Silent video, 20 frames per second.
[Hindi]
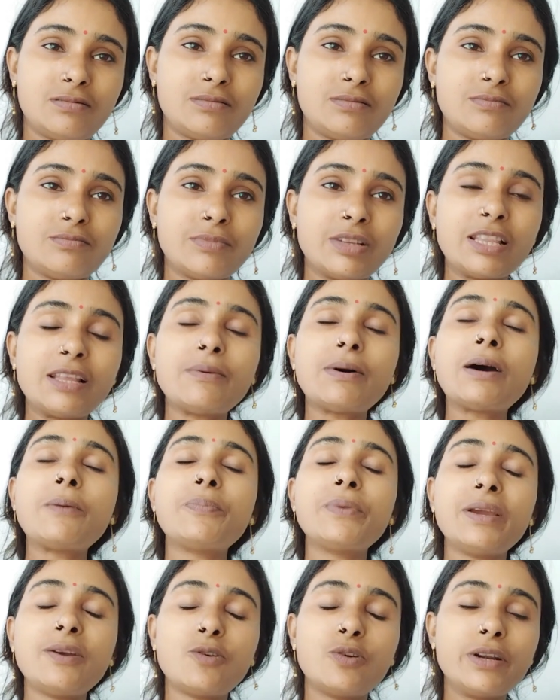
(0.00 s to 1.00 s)
मतलब
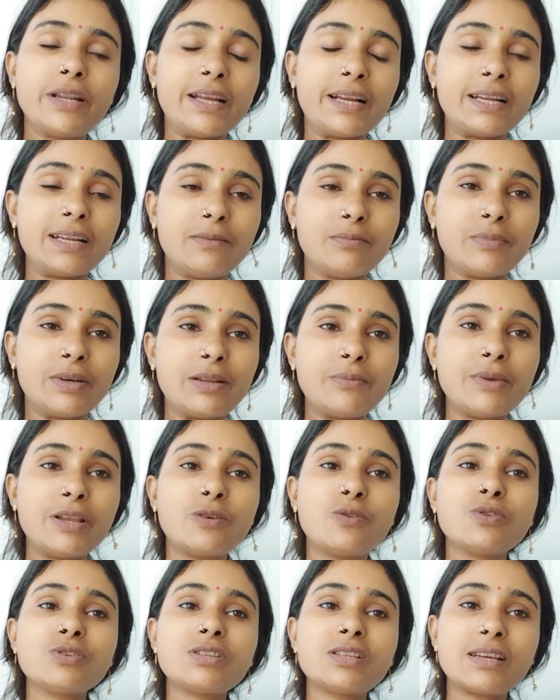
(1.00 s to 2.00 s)
अपने कांटेक्ट नंबर
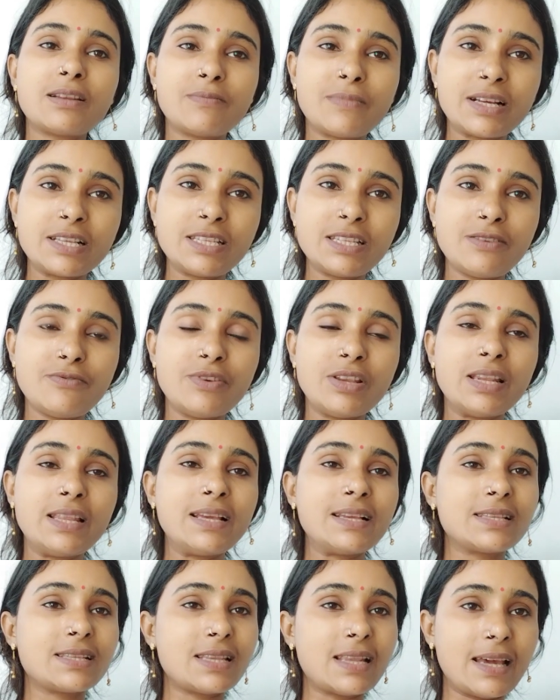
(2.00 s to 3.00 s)
मेरे को शर्मा जी
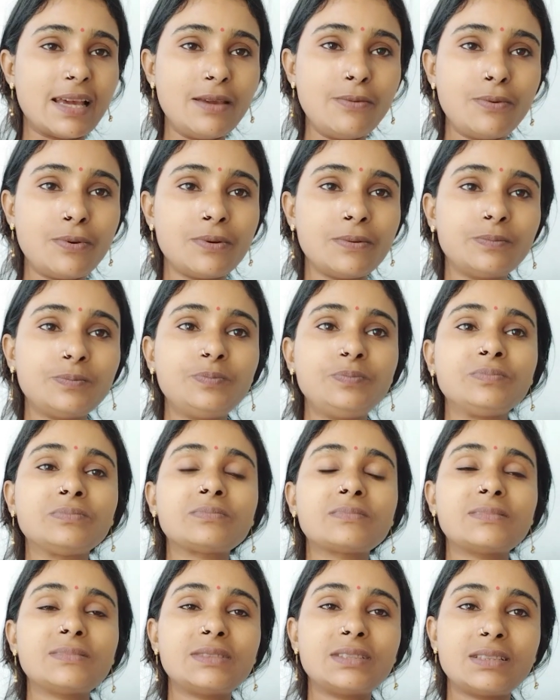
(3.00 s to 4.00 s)
विलेज लाइफ
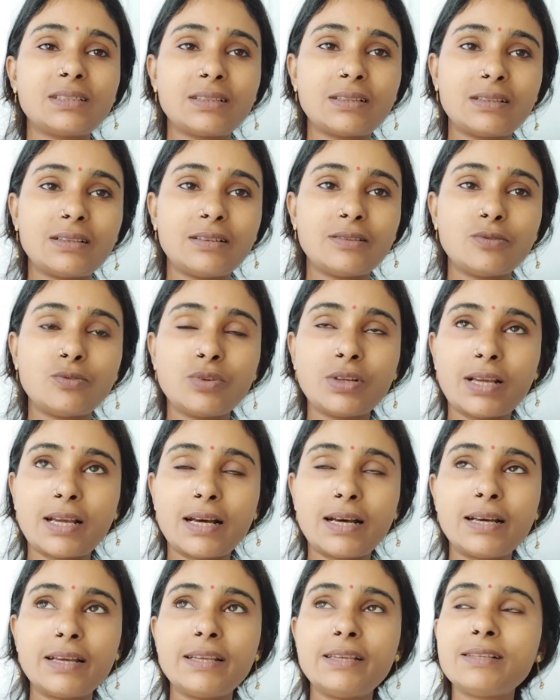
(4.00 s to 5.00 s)

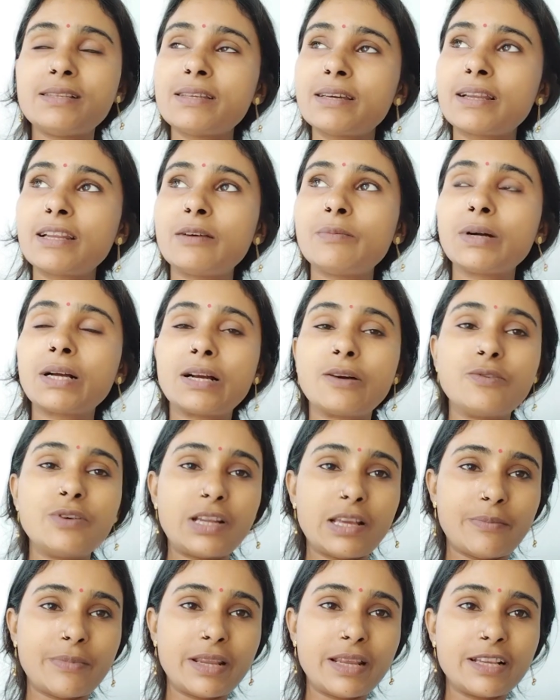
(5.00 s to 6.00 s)
उनका इंस्टाग्राम
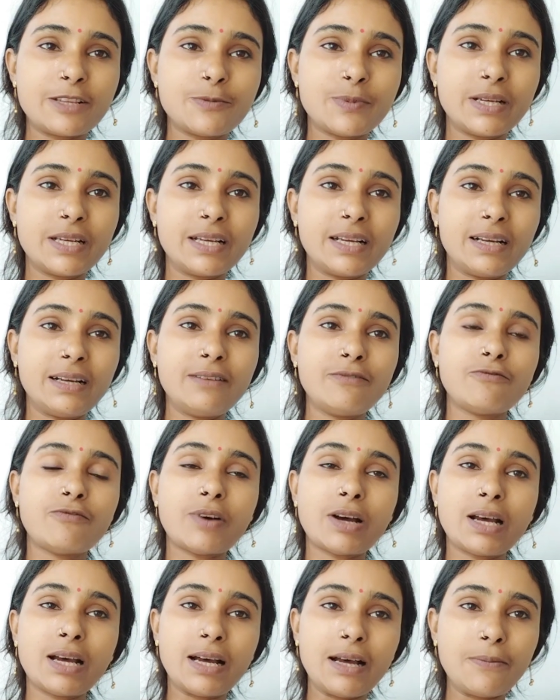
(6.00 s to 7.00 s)
अकाउंट है मेरे हस्बैंड का
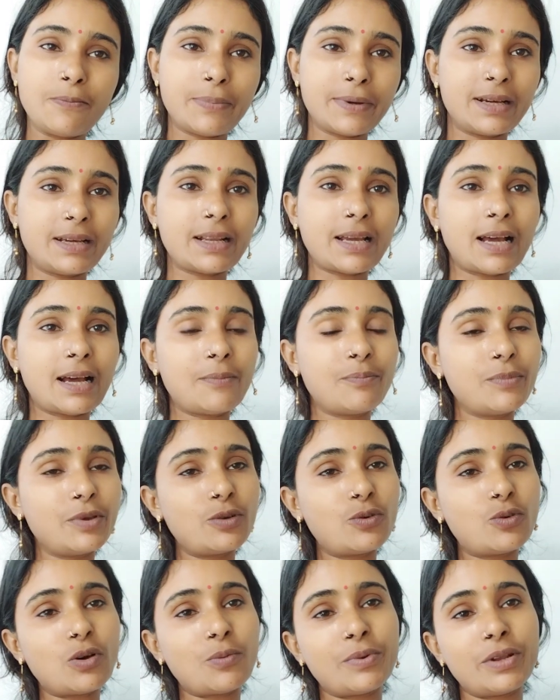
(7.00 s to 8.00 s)
वहाँ पर आप
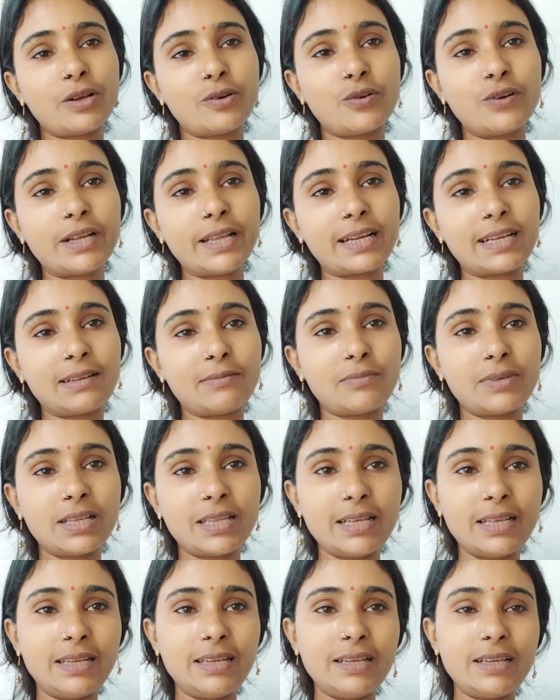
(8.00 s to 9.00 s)
मेरे को अपने कॉन्टैक्ट नंबर
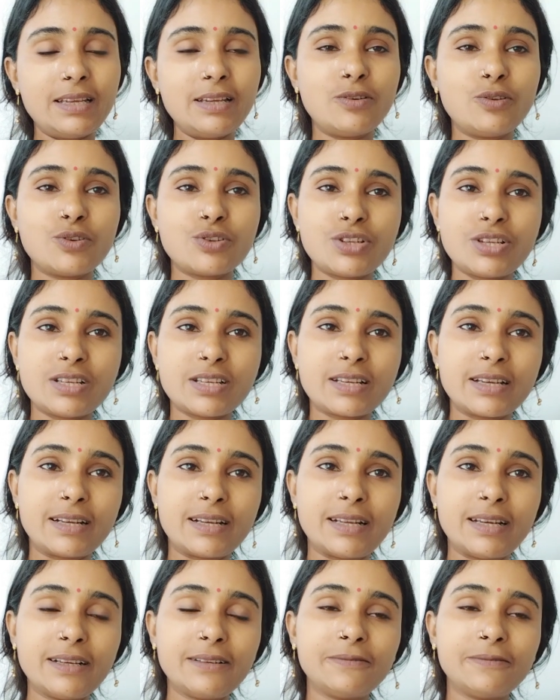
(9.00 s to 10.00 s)
देने की कोशिश करना